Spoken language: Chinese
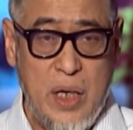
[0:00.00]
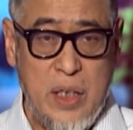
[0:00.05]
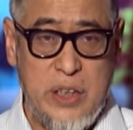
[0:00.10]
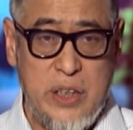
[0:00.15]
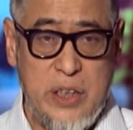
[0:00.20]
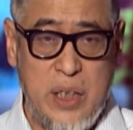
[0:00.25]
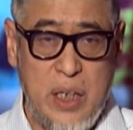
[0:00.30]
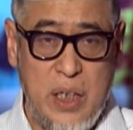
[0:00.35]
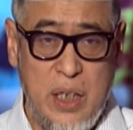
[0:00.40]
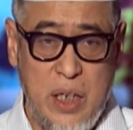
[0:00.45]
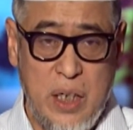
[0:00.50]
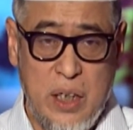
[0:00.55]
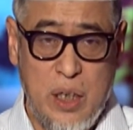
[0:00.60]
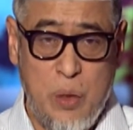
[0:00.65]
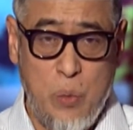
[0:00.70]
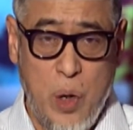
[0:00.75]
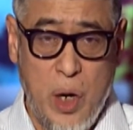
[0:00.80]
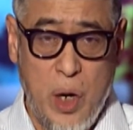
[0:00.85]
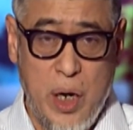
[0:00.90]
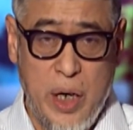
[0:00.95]
心灵
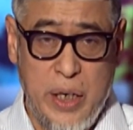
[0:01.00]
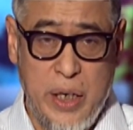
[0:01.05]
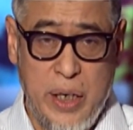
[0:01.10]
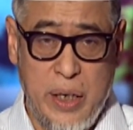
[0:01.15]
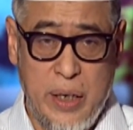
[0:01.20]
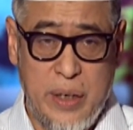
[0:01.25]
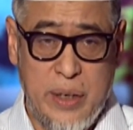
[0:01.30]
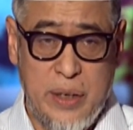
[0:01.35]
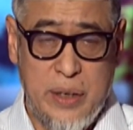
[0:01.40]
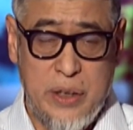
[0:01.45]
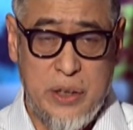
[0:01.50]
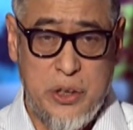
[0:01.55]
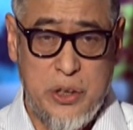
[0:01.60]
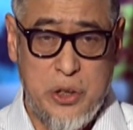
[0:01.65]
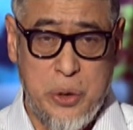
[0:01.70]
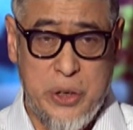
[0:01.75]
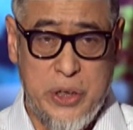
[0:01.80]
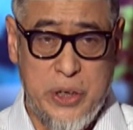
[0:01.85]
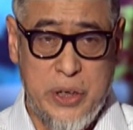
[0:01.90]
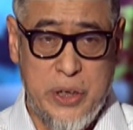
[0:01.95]
的沃尔语
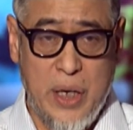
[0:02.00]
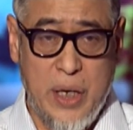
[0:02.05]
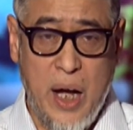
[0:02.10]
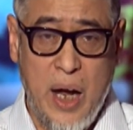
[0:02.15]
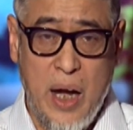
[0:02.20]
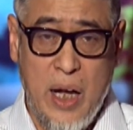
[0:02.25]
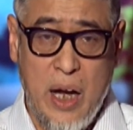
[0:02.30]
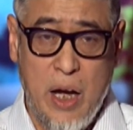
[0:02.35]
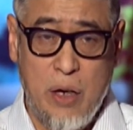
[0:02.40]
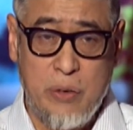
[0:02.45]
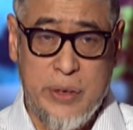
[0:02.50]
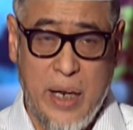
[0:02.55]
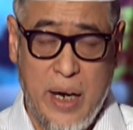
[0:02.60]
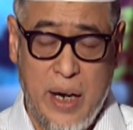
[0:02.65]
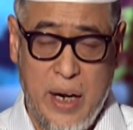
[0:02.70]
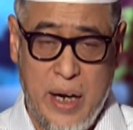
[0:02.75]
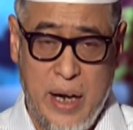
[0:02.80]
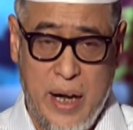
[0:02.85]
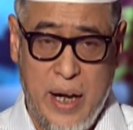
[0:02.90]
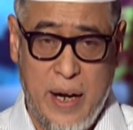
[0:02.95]
就是阿拉克塔
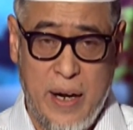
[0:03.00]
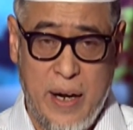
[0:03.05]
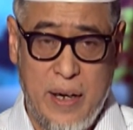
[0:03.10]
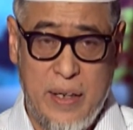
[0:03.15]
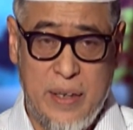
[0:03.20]
尔俩。